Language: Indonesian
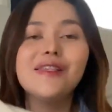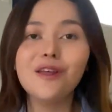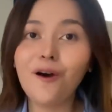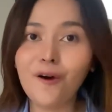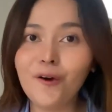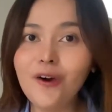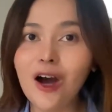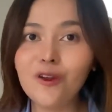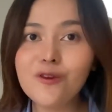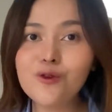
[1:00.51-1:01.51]
so
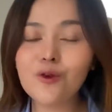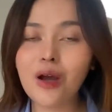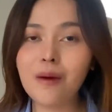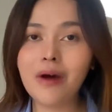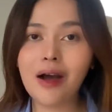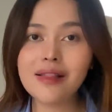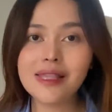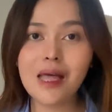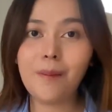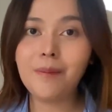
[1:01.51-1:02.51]
aku tuh suka banget
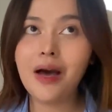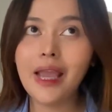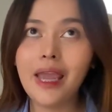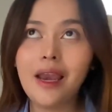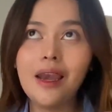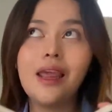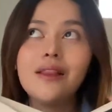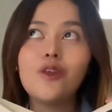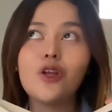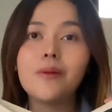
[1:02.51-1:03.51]
sama ini
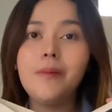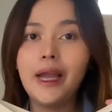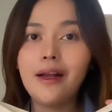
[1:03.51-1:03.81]
tote bag